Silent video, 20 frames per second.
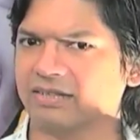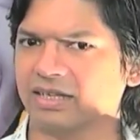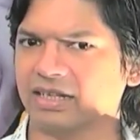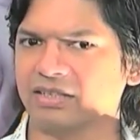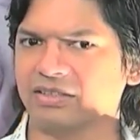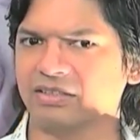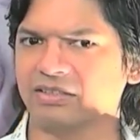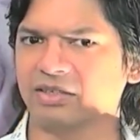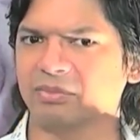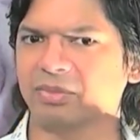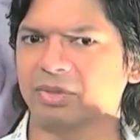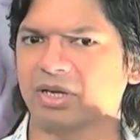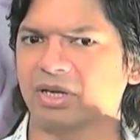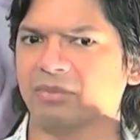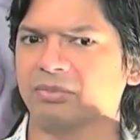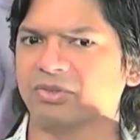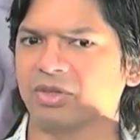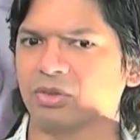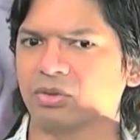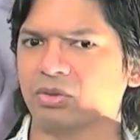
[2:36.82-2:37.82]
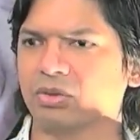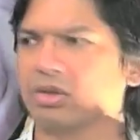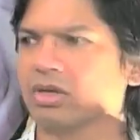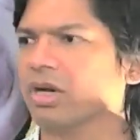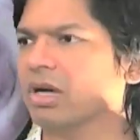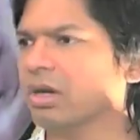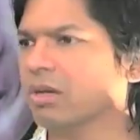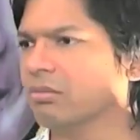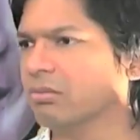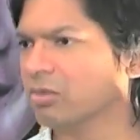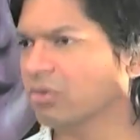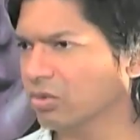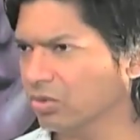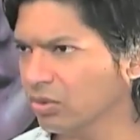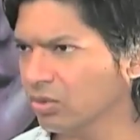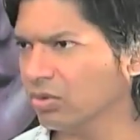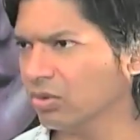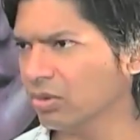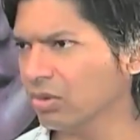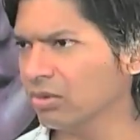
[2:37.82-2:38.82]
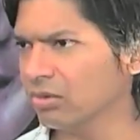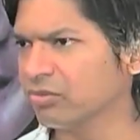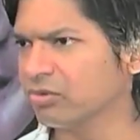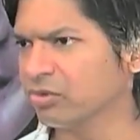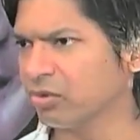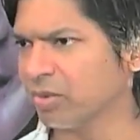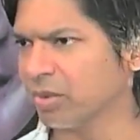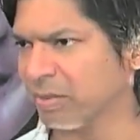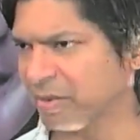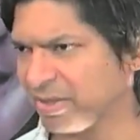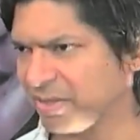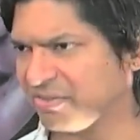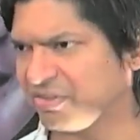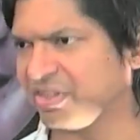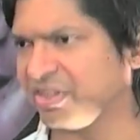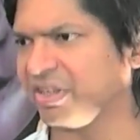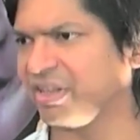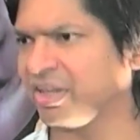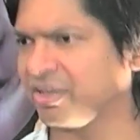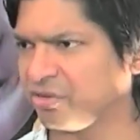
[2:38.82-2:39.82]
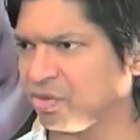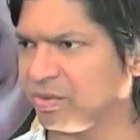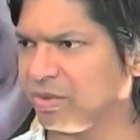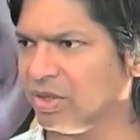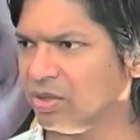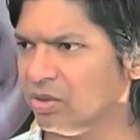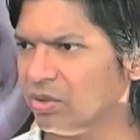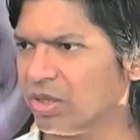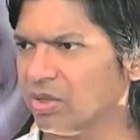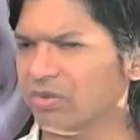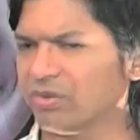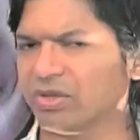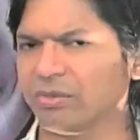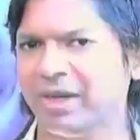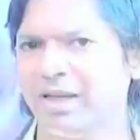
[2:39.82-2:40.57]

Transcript: তিনি বলেন অল্প বয়সীরা যদি ধূমপান করতে চায় তাহলে তারা